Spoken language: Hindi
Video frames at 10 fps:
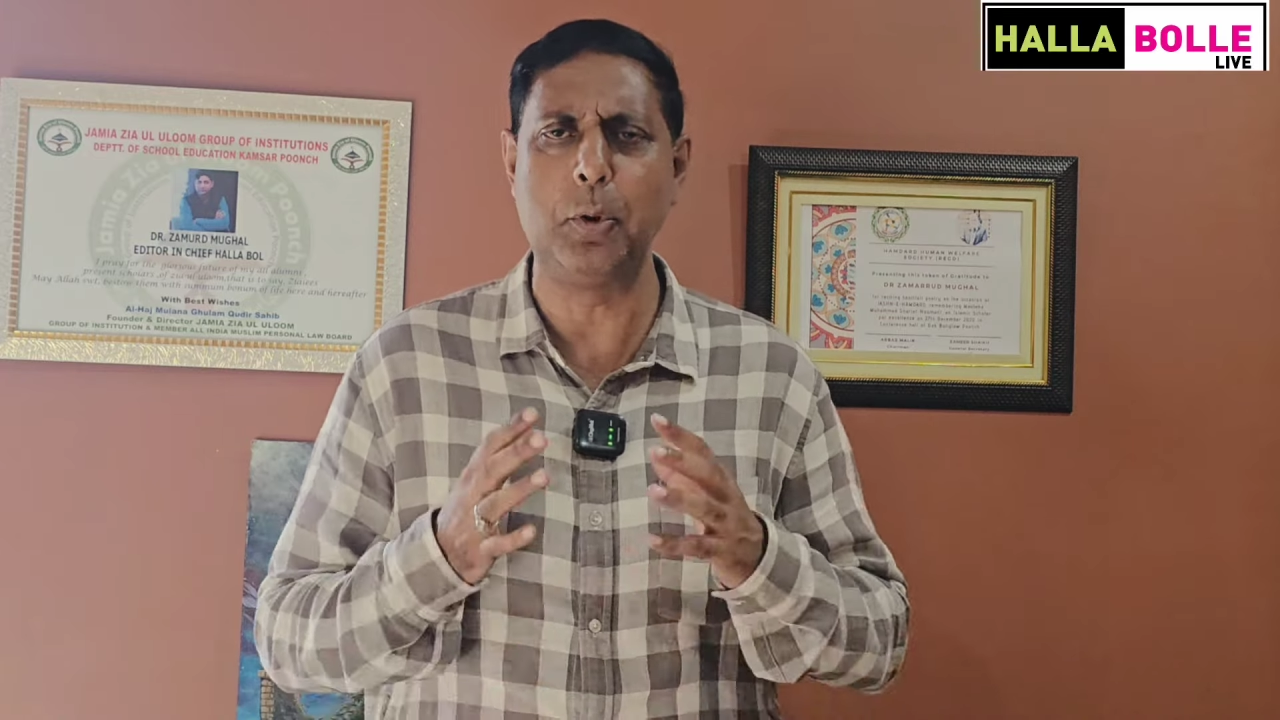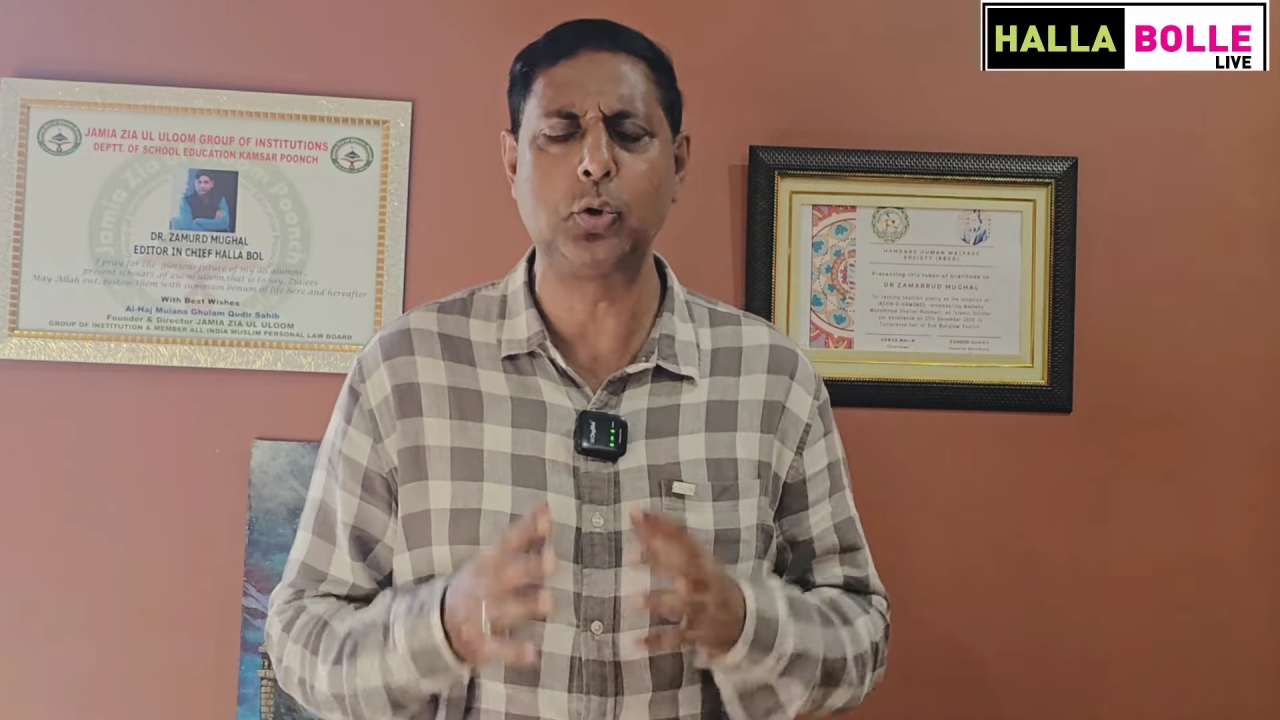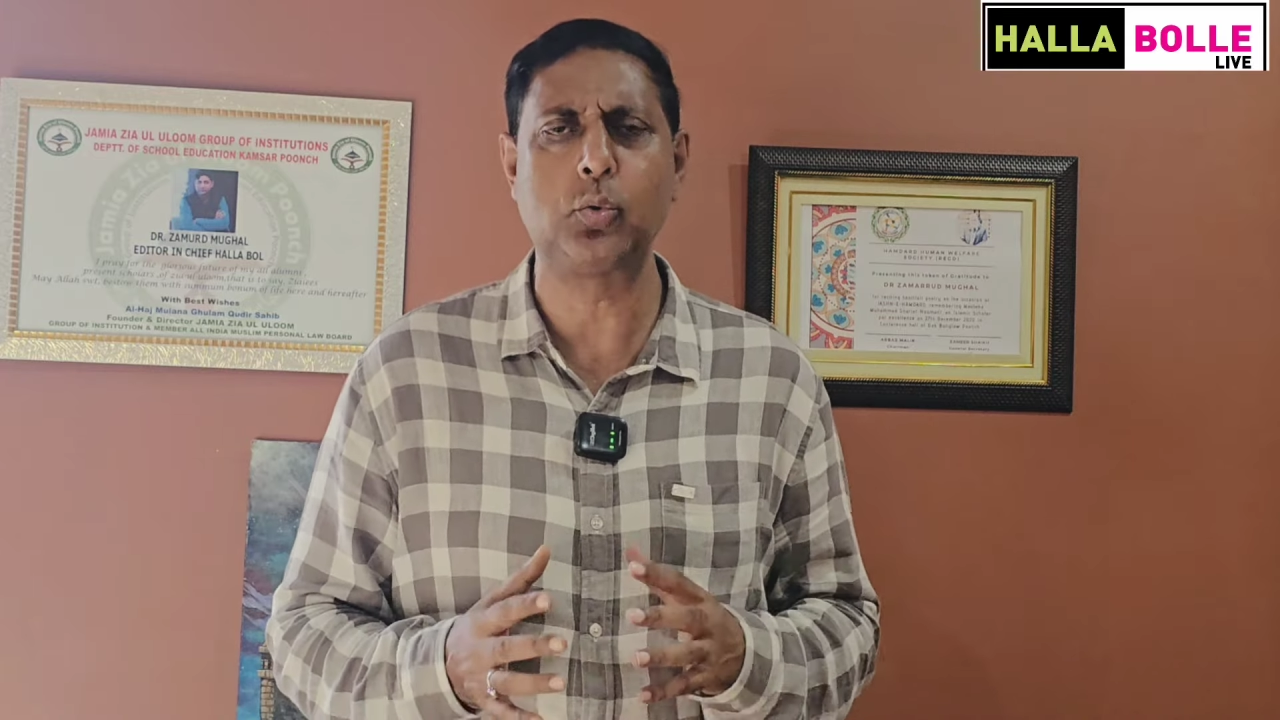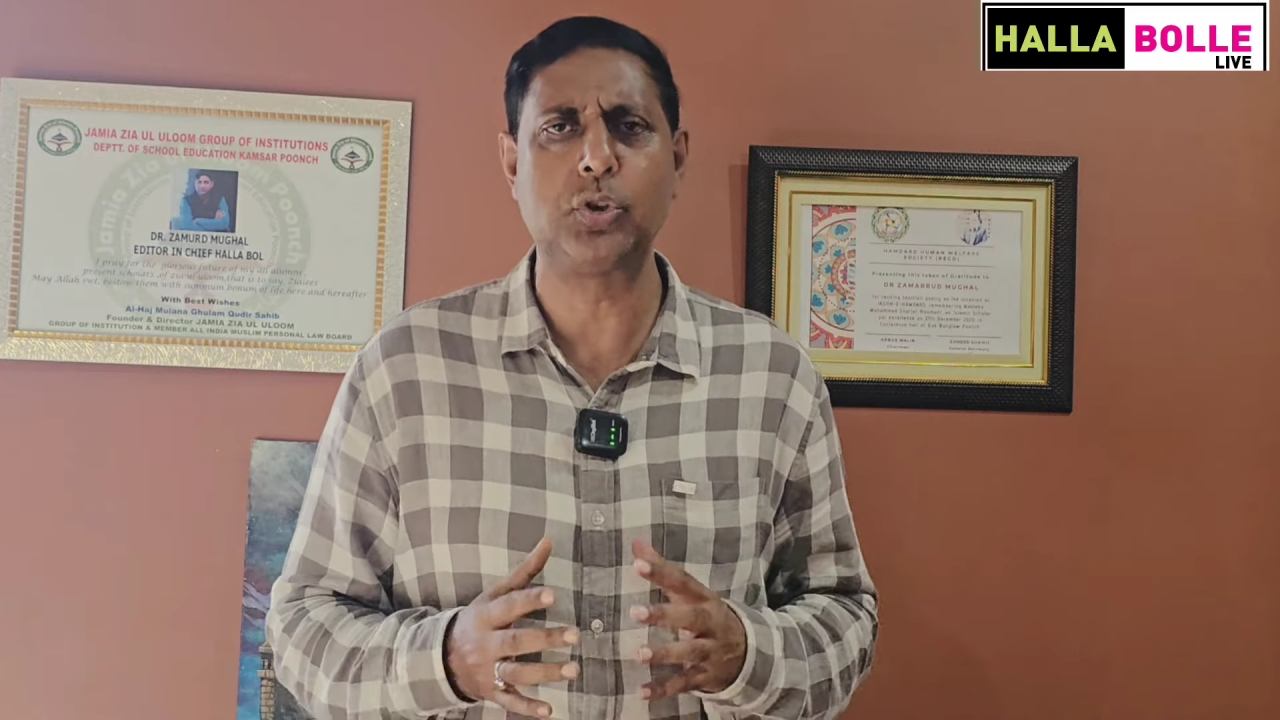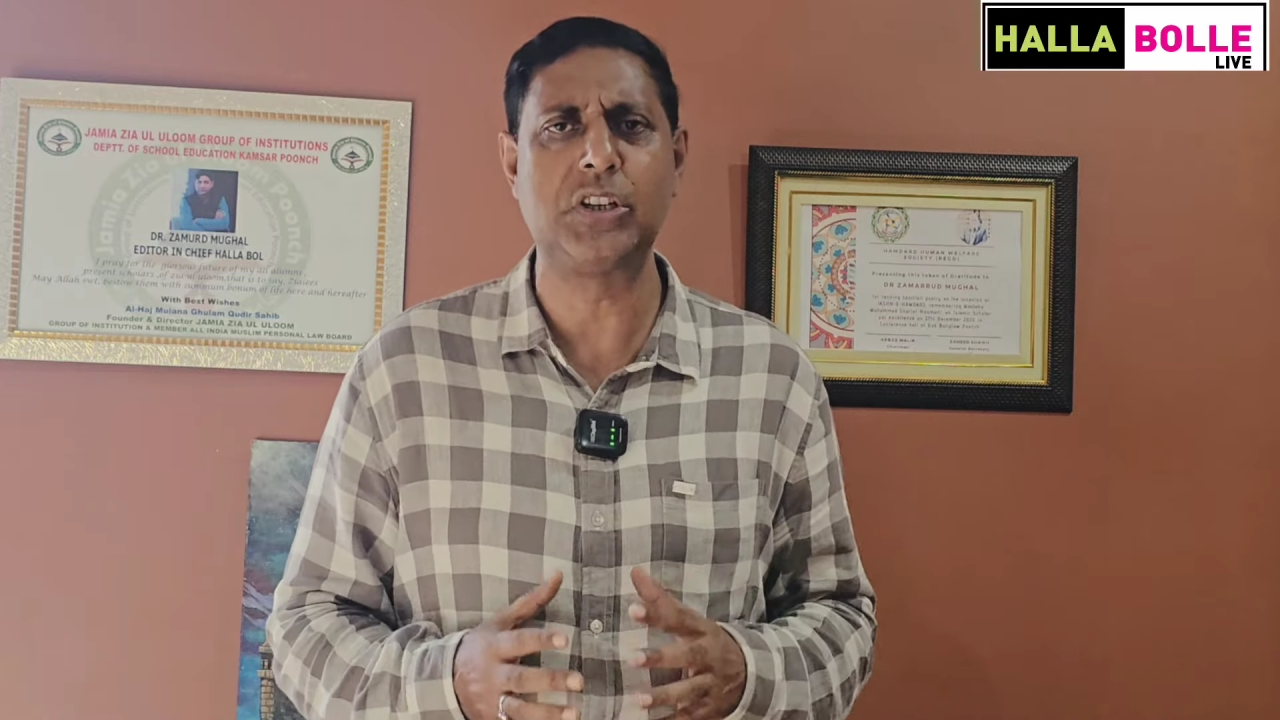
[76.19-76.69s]

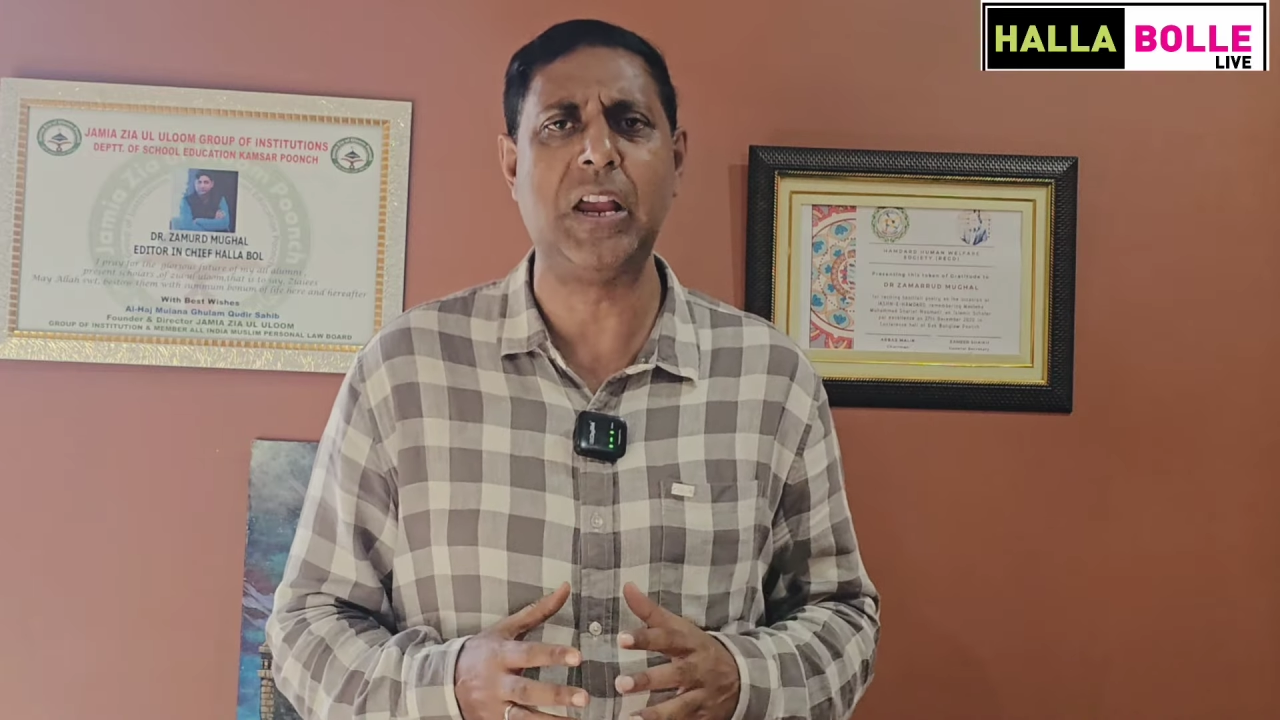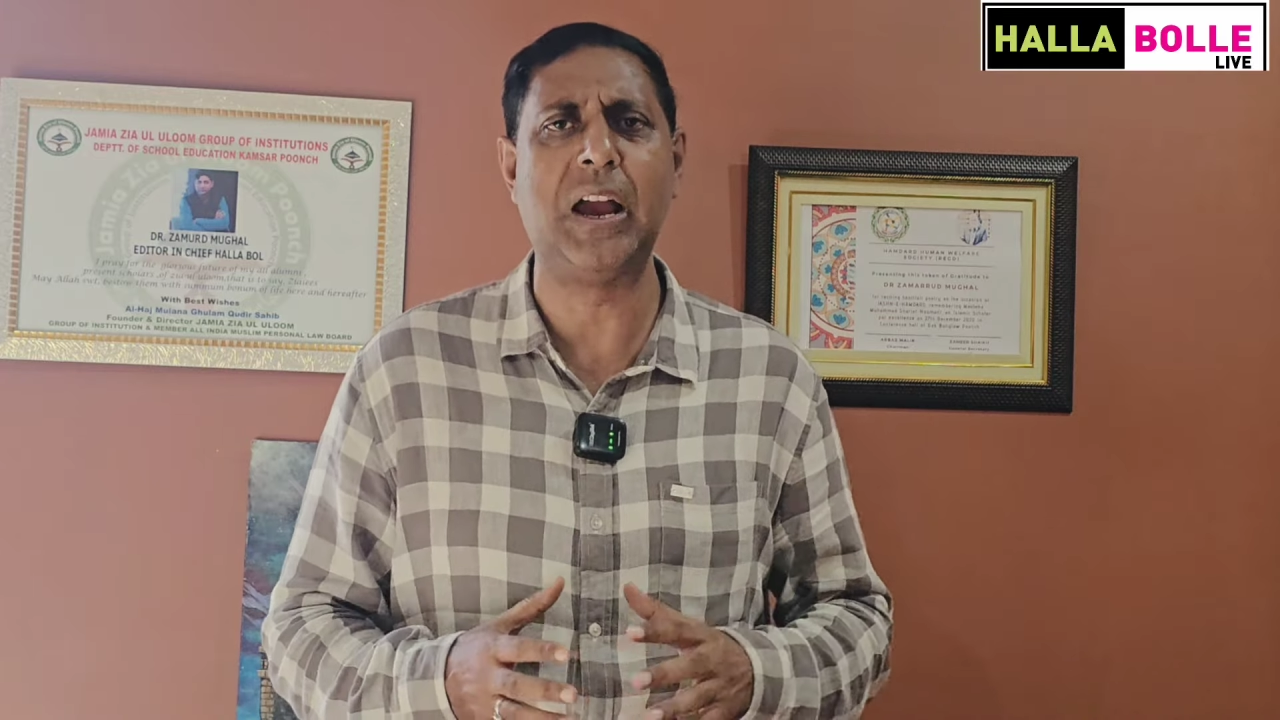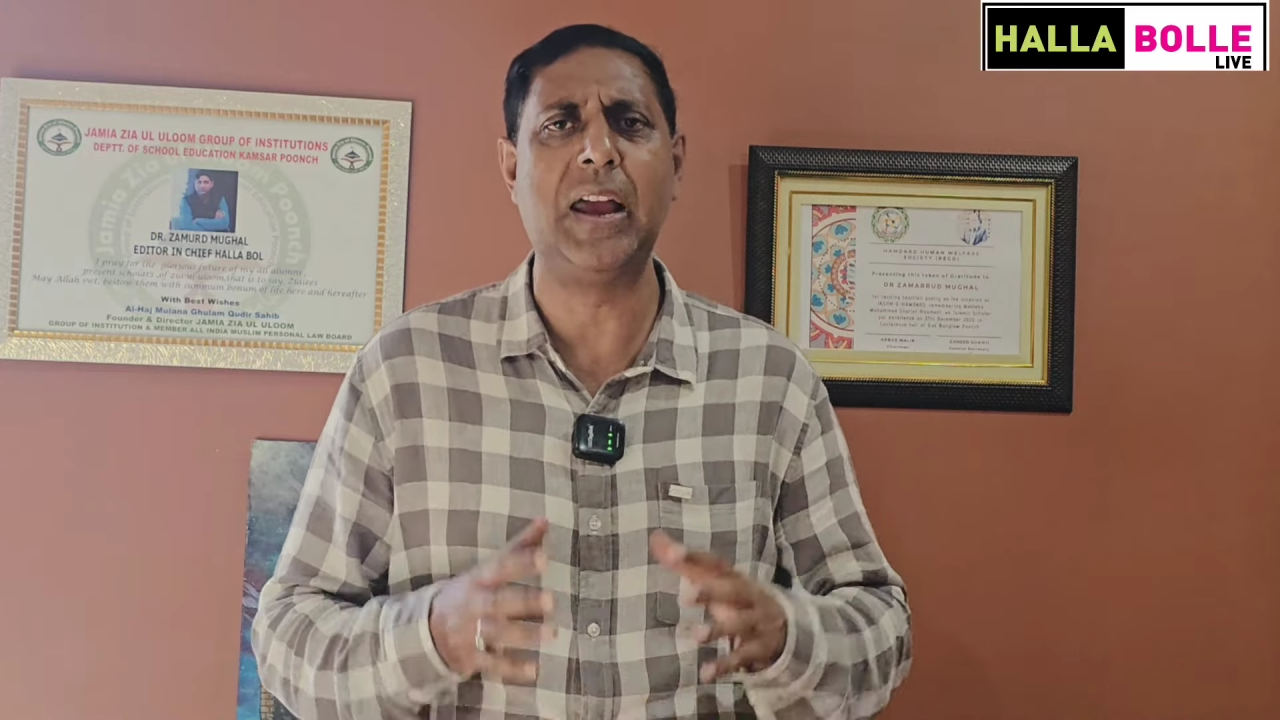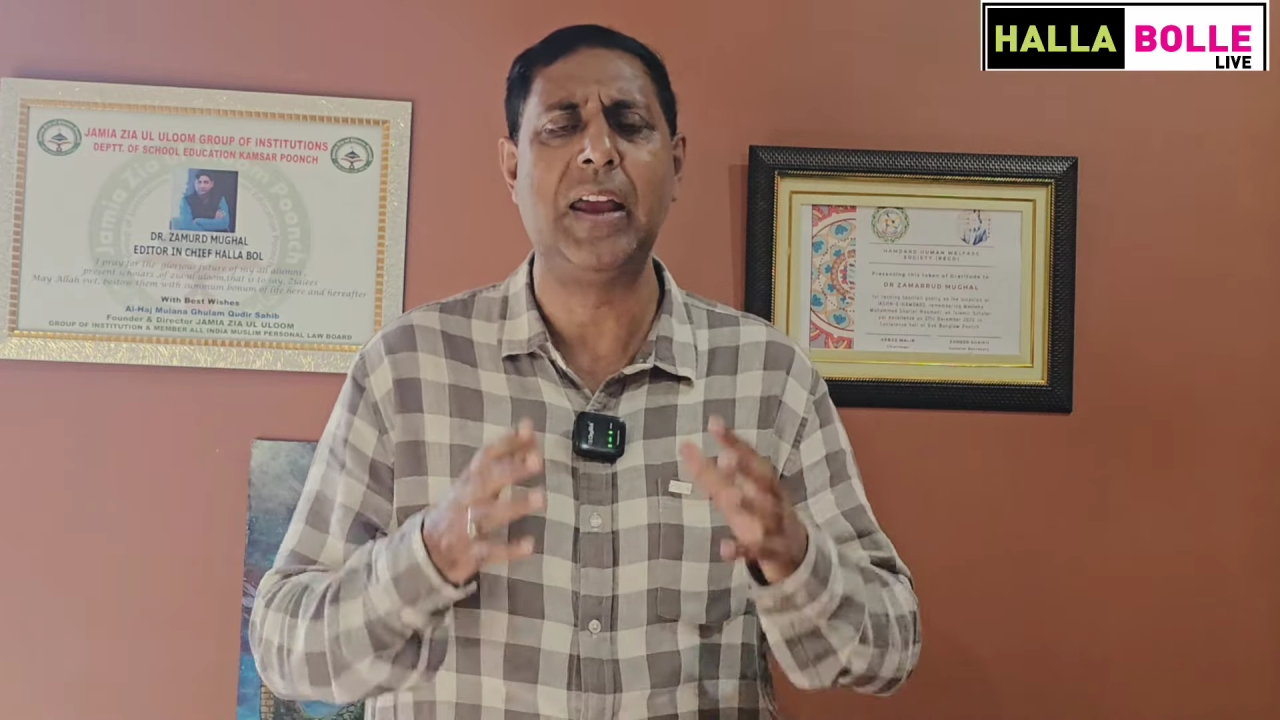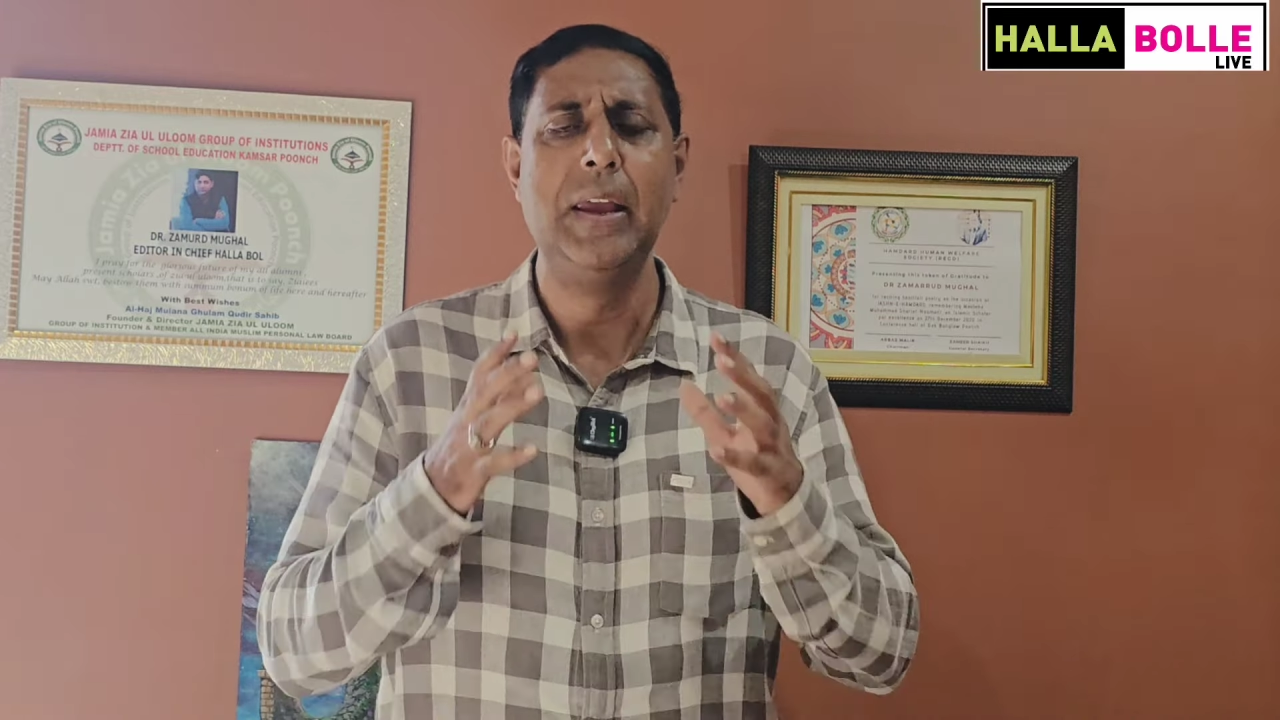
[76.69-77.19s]
बहुत कुछ किया
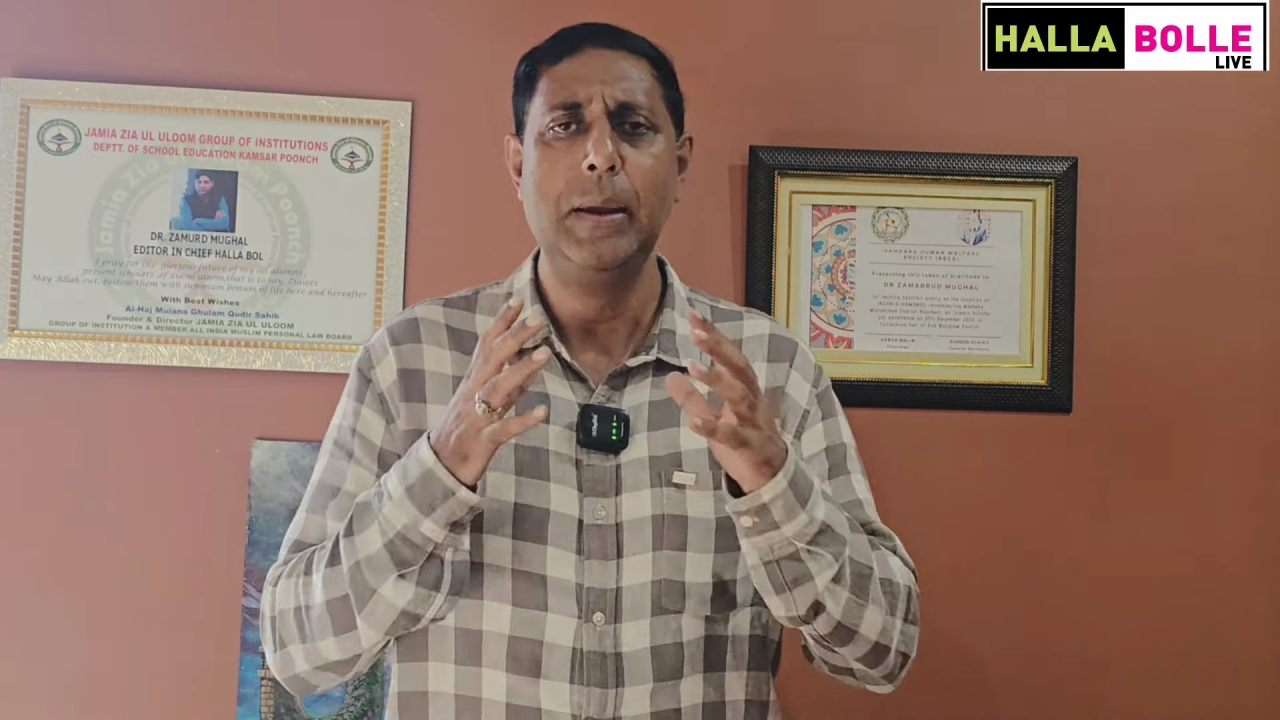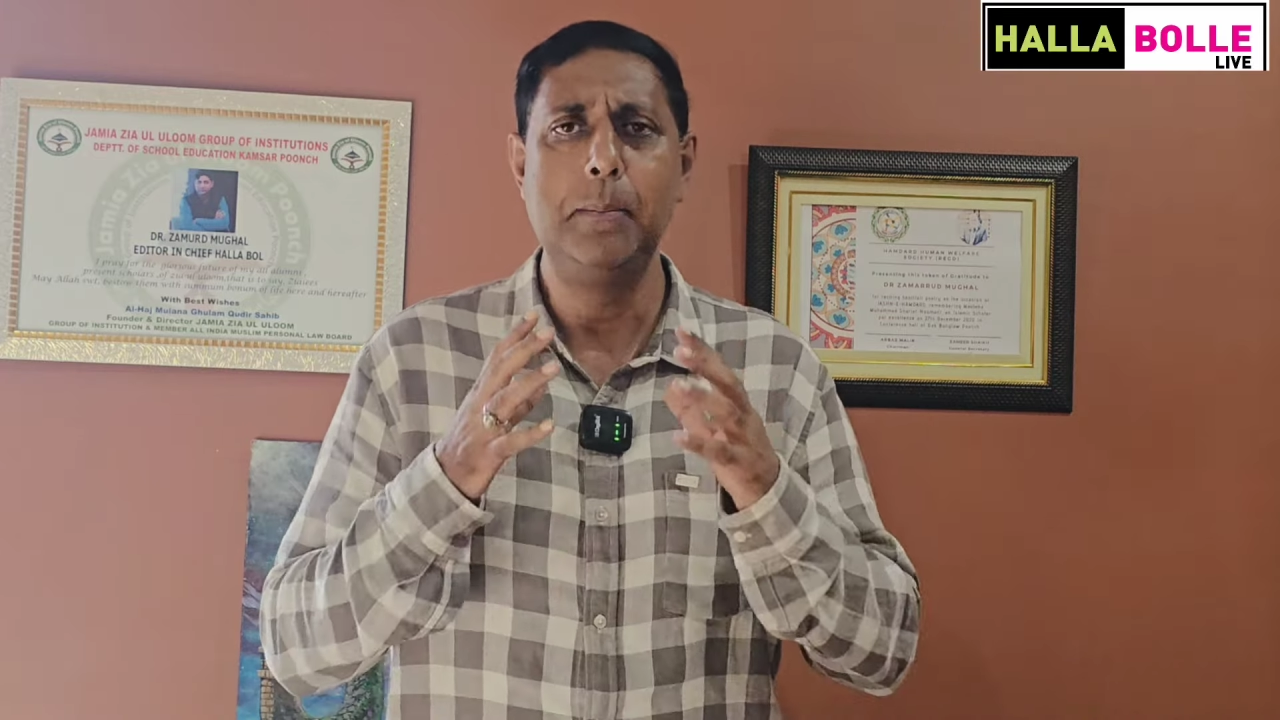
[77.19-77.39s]
है